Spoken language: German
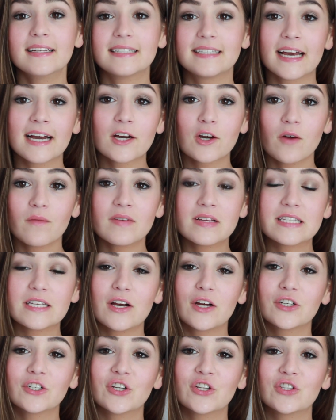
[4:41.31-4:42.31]
Dann kommen wir jetzt
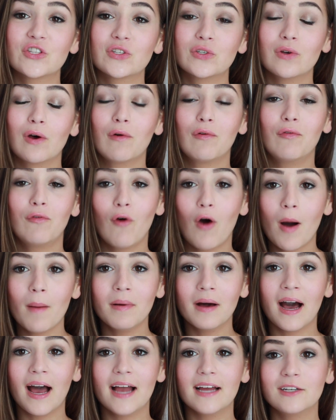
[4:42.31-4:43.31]
auch schon zur
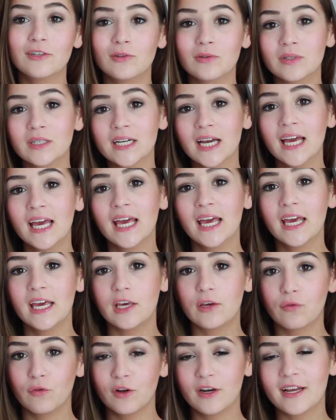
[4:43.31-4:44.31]
Vorbereitung.
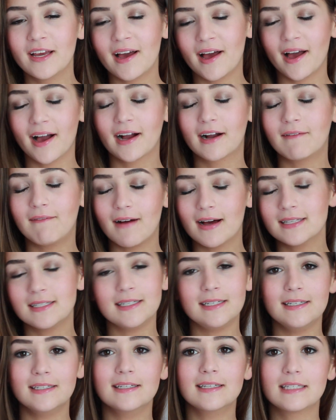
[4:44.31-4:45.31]
Ich wurde ja
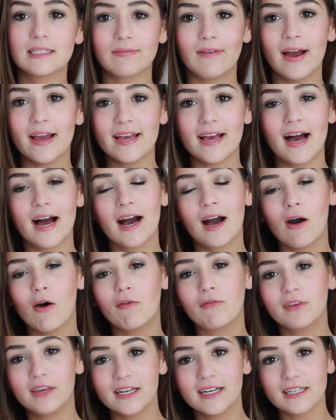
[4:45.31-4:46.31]
quasi diese zwei Jahre
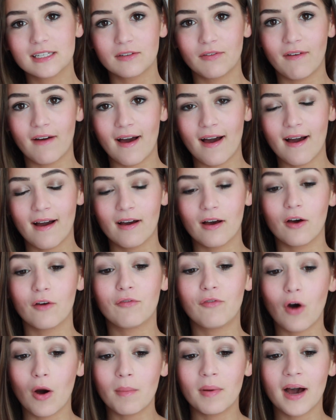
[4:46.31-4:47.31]
auf jedes Fach äh,
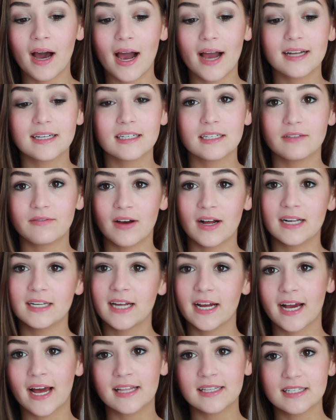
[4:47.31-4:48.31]
vorbereitet, weil
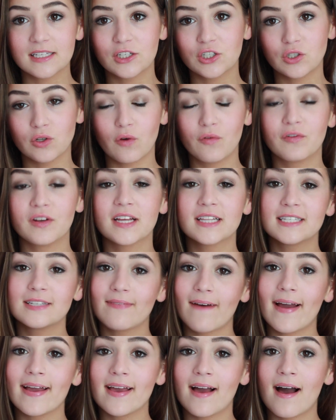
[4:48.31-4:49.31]
der ganze Stoff, der
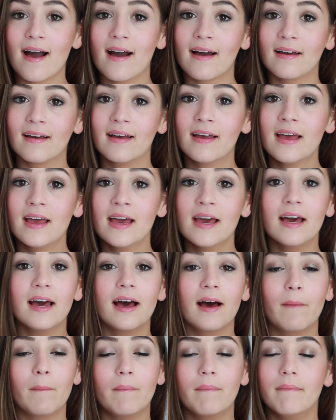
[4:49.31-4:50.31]
zwei Jahre
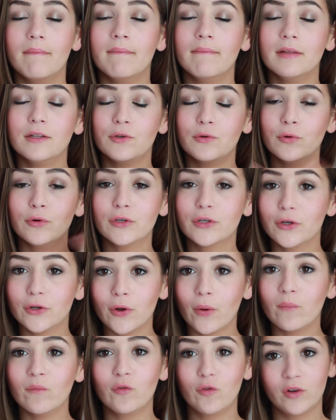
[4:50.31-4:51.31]
ähm,
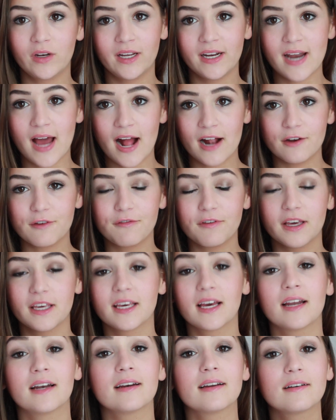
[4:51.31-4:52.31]
durchgenommen wurde in allen
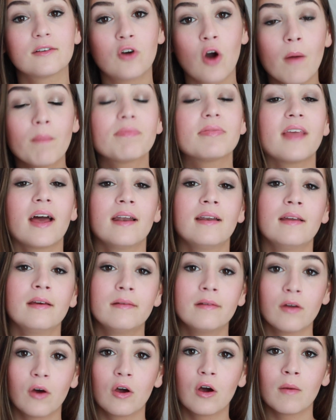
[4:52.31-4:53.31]
Fächern, kommt dann
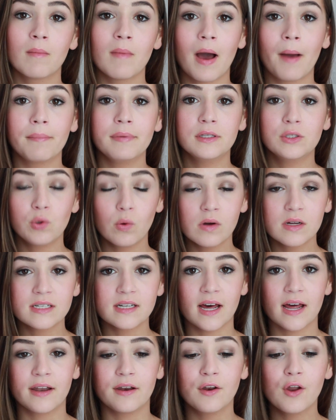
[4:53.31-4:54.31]
in eurem Abitur
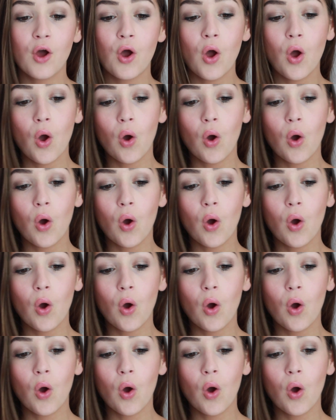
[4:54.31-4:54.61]
dran.